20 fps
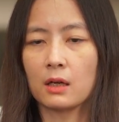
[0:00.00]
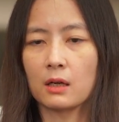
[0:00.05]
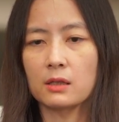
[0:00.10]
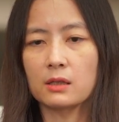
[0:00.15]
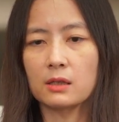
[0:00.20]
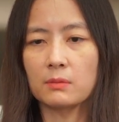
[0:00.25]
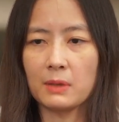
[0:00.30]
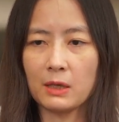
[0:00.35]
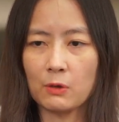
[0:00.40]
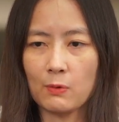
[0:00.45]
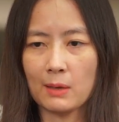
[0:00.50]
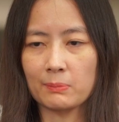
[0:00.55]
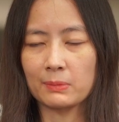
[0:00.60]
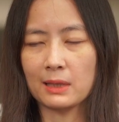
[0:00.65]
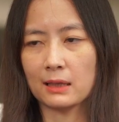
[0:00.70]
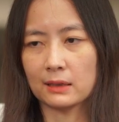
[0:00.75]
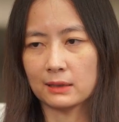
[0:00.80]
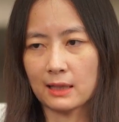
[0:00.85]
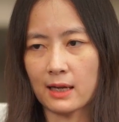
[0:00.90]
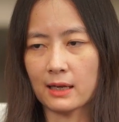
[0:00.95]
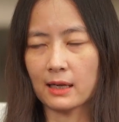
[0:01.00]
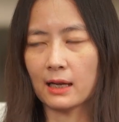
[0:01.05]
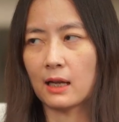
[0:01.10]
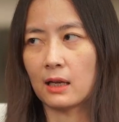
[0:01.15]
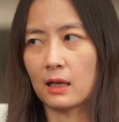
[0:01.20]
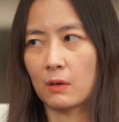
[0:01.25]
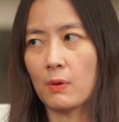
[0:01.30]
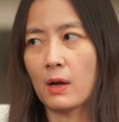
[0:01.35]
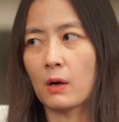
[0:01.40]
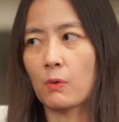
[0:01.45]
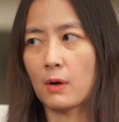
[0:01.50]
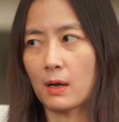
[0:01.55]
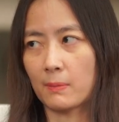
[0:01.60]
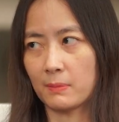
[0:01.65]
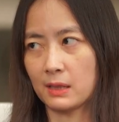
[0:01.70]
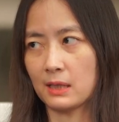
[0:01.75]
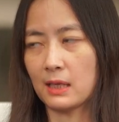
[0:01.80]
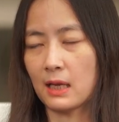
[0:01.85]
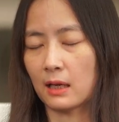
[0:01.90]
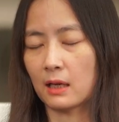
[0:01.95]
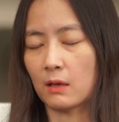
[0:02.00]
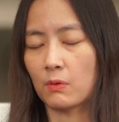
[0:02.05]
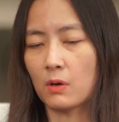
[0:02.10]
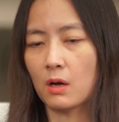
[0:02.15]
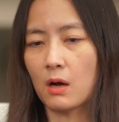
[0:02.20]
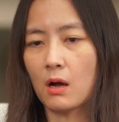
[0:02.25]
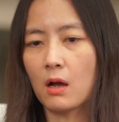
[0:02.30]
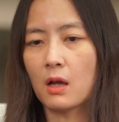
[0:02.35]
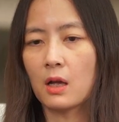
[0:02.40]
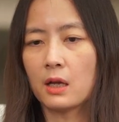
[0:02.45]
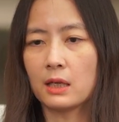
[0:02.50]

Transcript: ก็จะมีความแตกต่างกันระหว่างความเสี่ยงแล้วก็